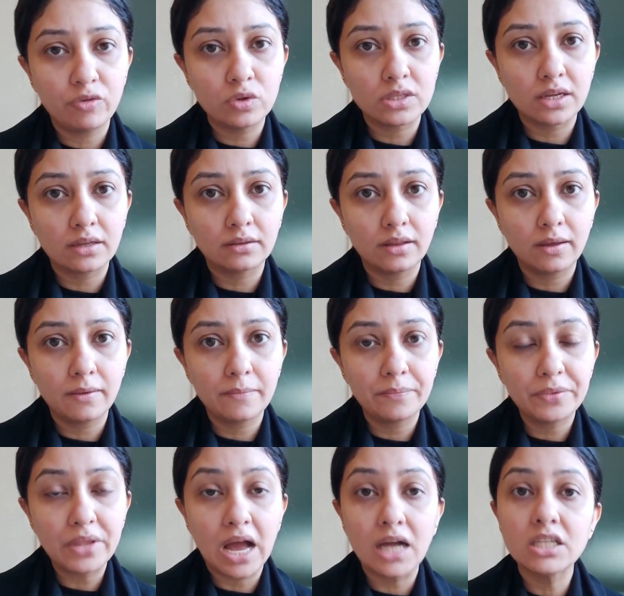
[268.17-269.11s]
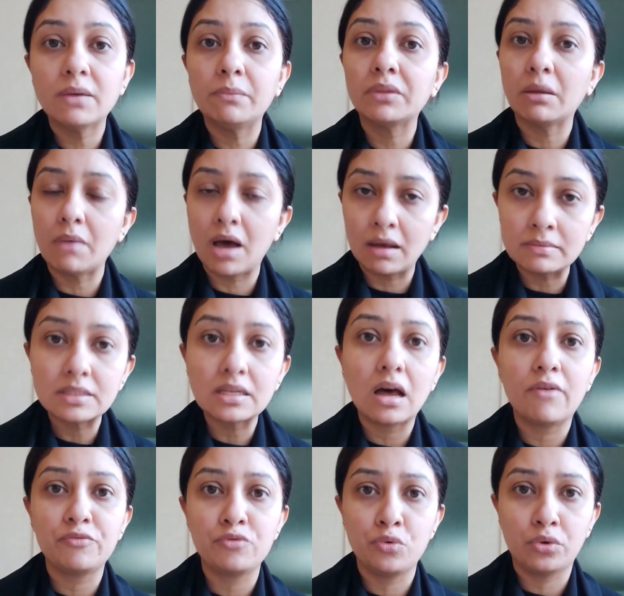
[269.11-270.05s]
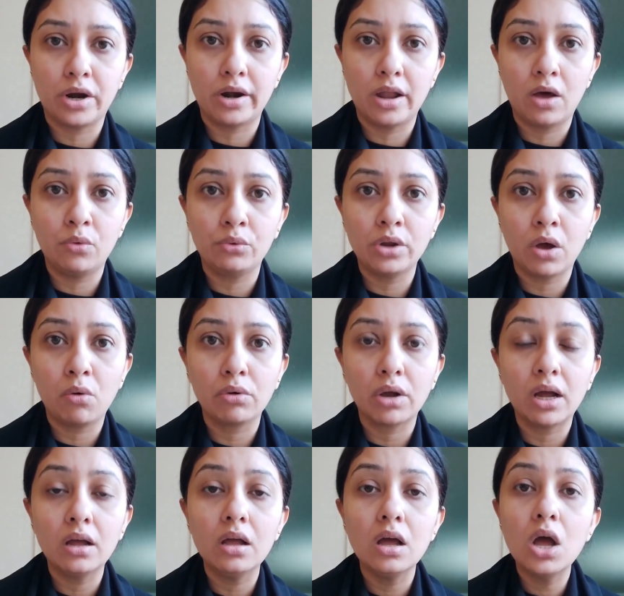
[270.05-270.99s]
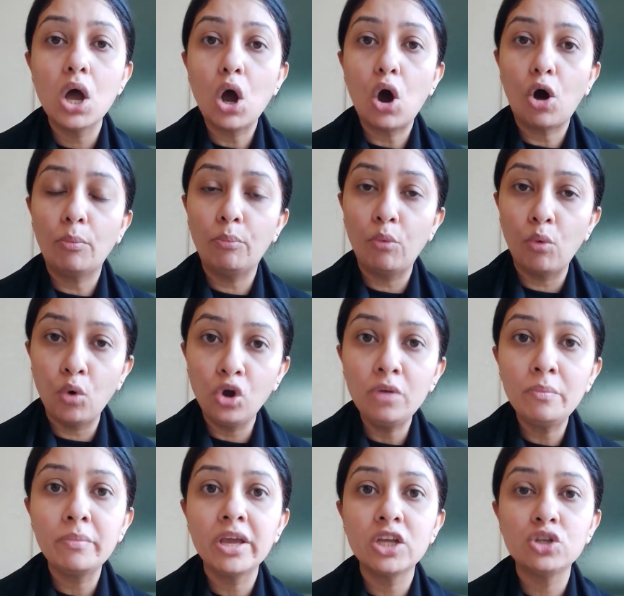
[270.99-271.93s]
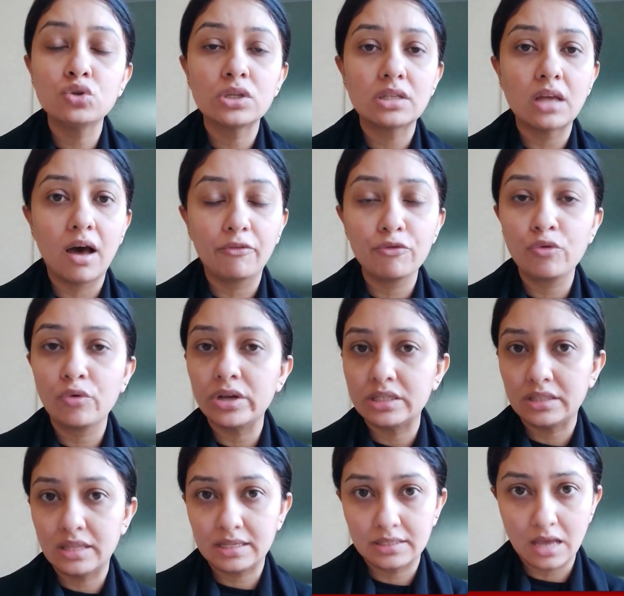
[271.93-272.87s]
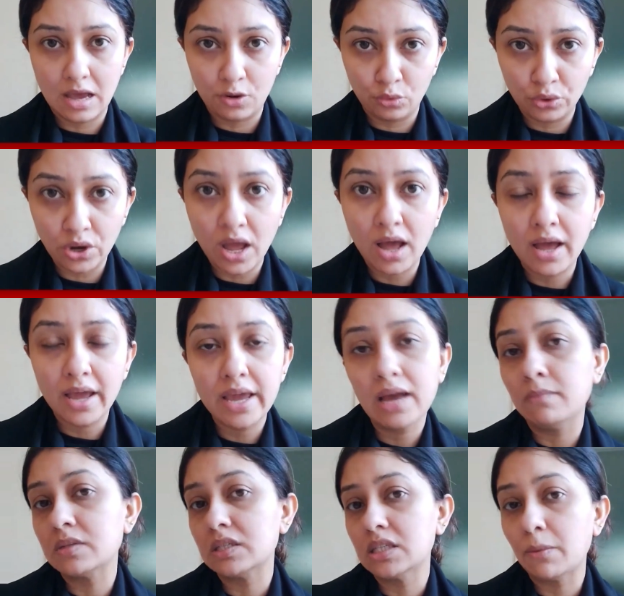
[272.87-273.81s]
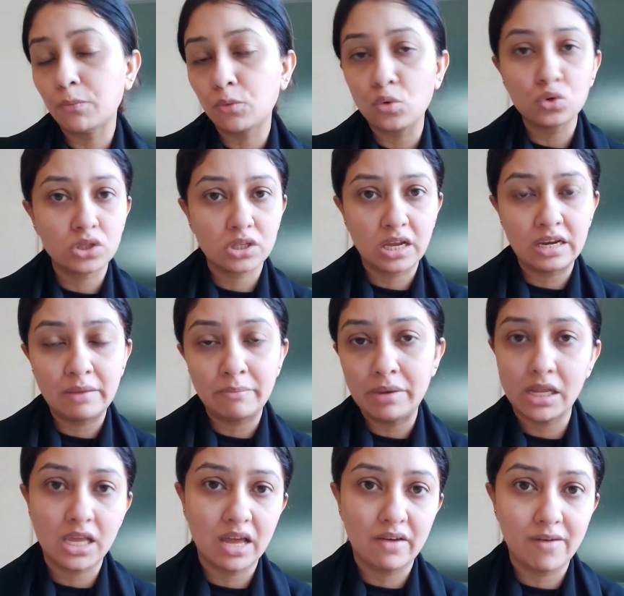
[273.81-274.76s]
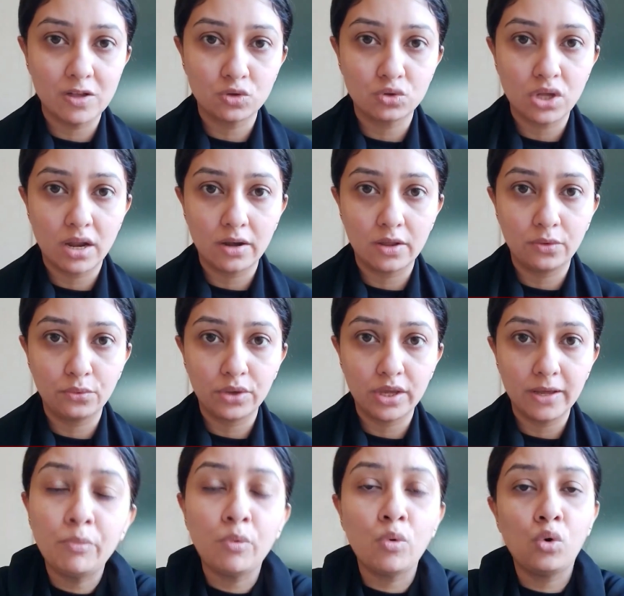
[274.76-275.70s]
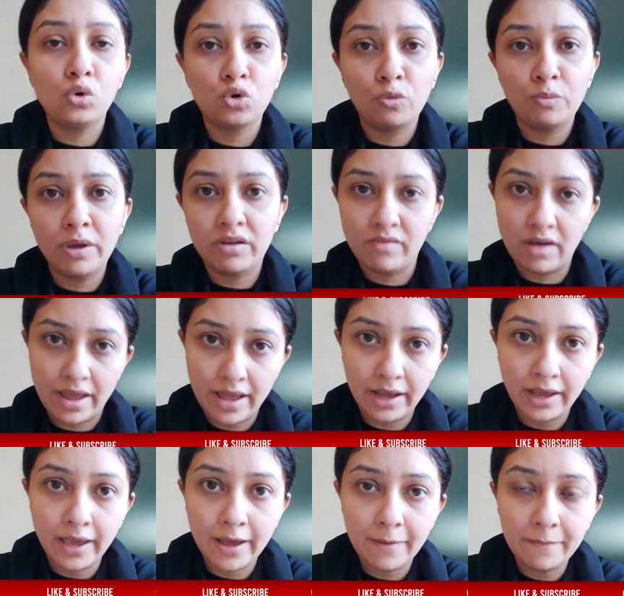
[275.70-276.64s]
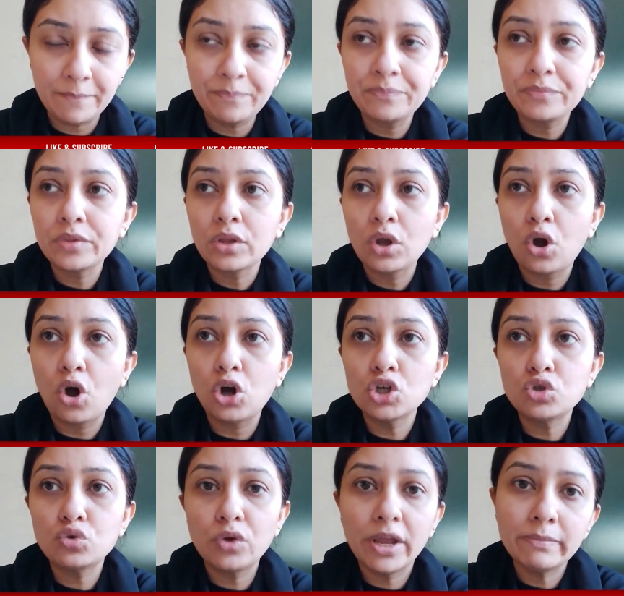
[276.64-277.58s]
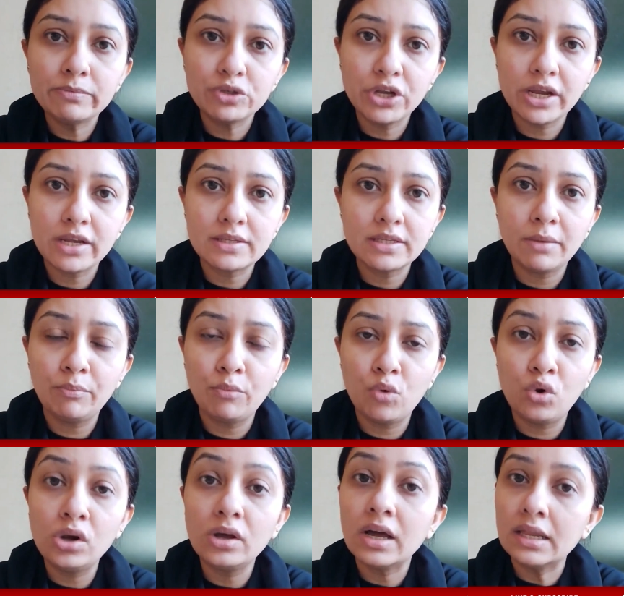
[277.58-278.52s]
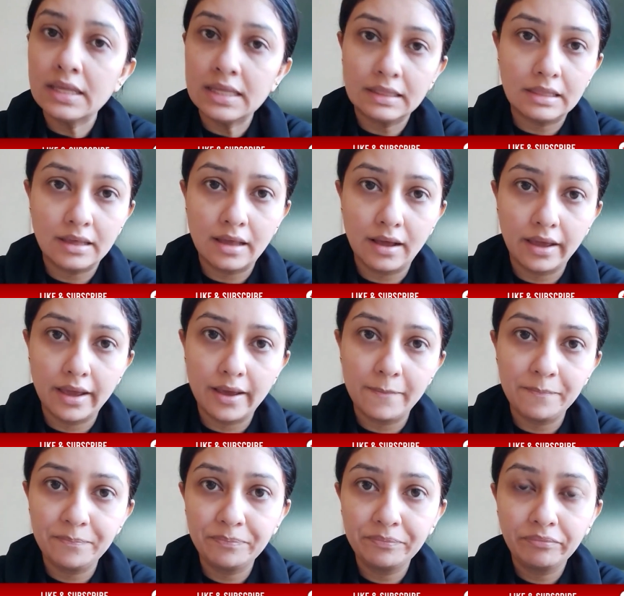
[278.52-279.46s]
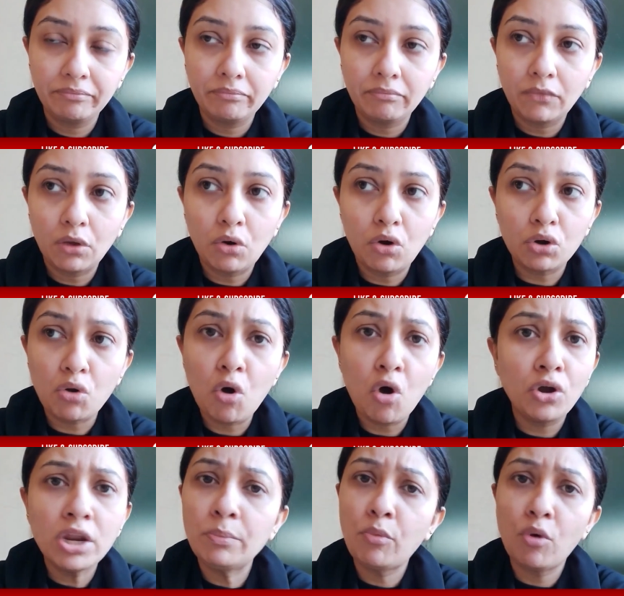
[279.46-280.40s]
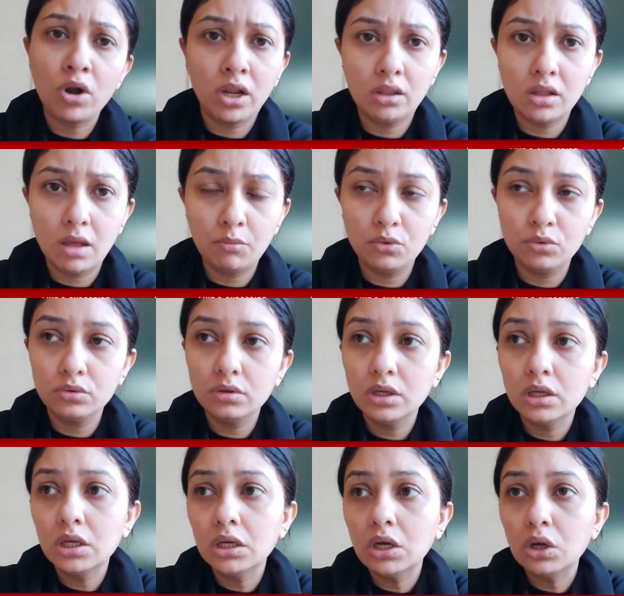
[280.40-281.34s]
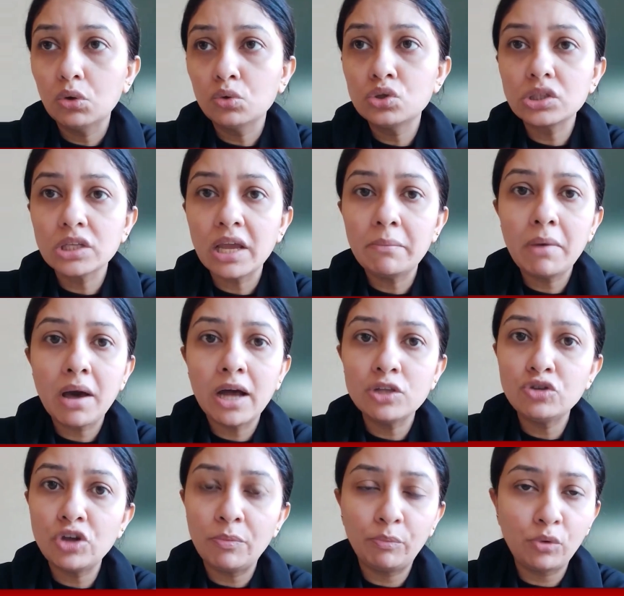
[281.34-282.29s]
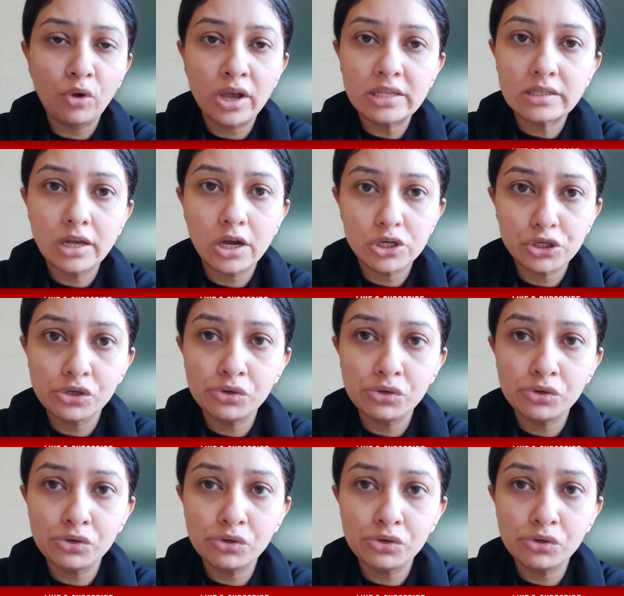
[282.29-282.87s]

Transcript: हो सकते हैं आज हम तमाम सहाफ़ियों खड़ा होना होगा और बोल में जो सहाफ़ियों का इस्तेसाल हो रहा है हम सबको उसके लिए मिलकर आवाज़ उठानी होगी बोल को बिकवाया गया और शुएब शेख से बोल ख़रीद लिया गया और औने पौने दामों उसके बाद जो एम्प्लॉयज़ का हशर